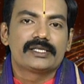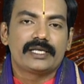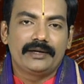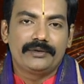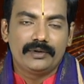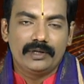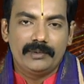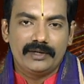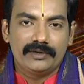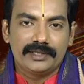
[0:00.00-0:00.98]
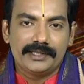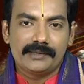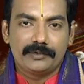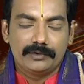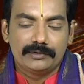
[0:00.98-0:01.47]
సానుకూలమైన రోజుగా
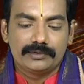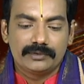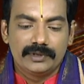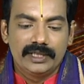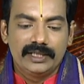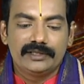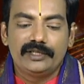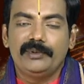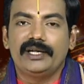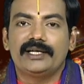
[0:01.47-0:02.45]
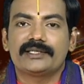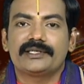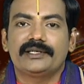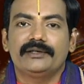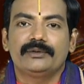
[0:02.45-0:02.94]
చెప్పుకోవచ్చు తదుపరి రాశి